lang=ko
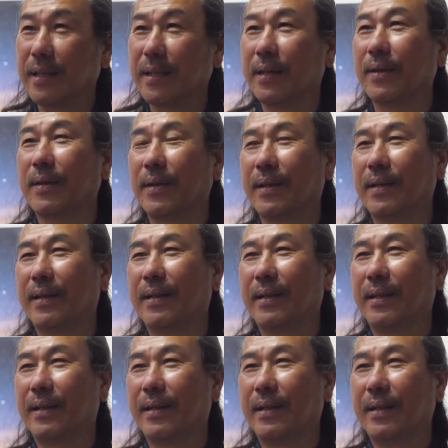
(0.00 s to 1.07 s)
돼.
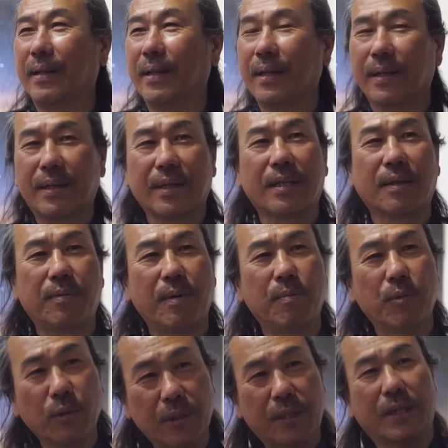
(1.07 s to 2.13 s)
그러다 보면
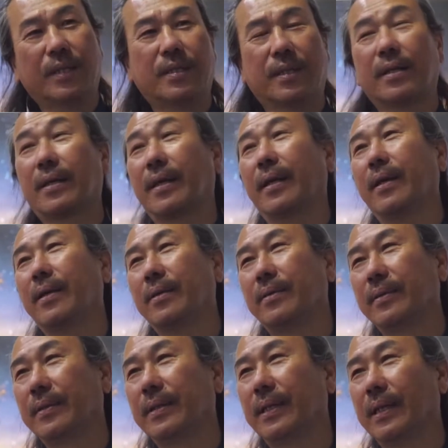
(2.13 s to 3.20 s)
문득 저렇게.
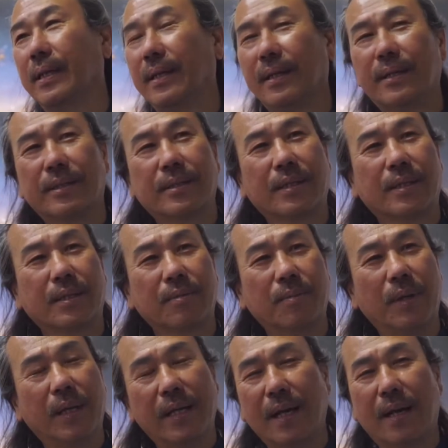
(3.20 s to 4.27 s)
저렇게도
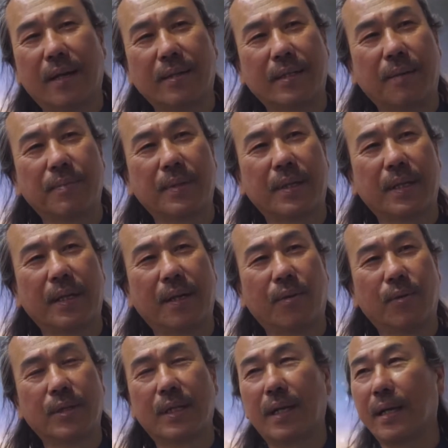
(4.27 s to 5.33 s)
멀리 안 가요. 3년이나
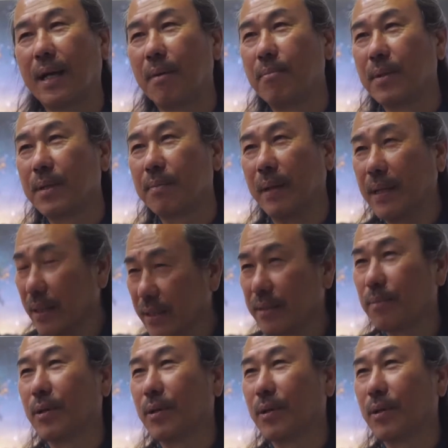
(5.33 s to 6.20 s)
5년 안에 한 번은 반드시